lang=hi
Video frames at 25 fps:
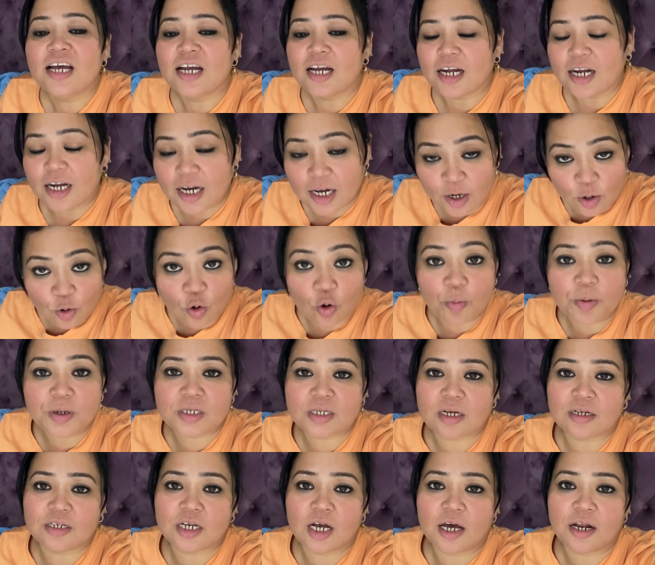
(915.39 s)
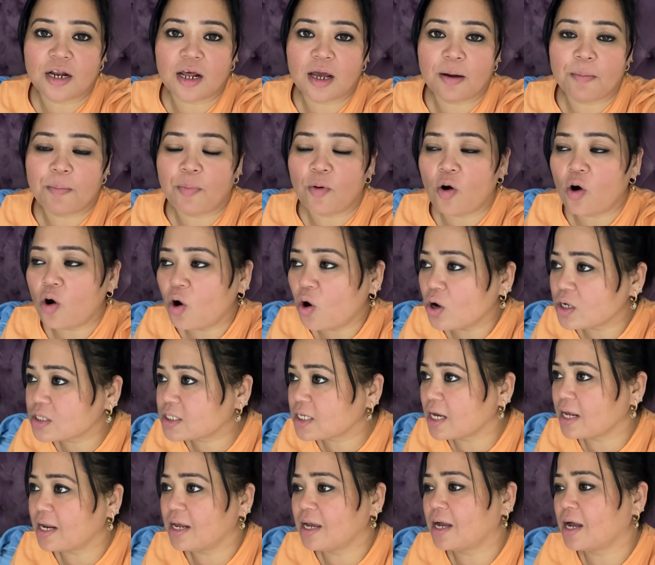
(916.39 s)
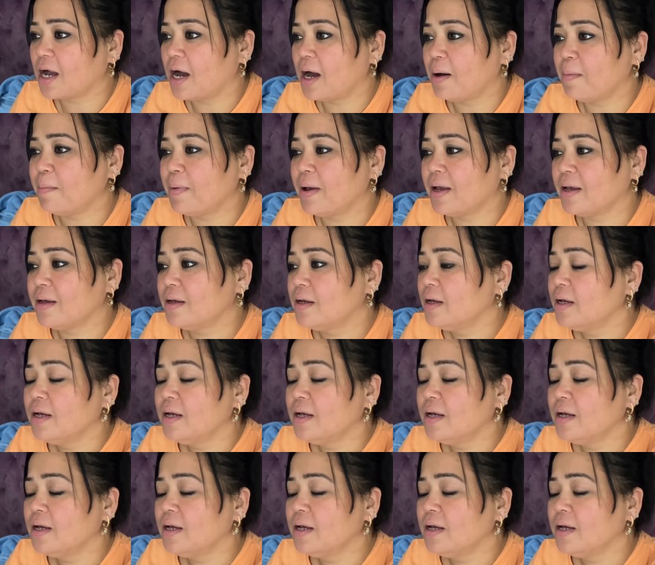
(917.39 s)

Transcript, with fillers: घर को भी सजाना है बहुत सारे काम है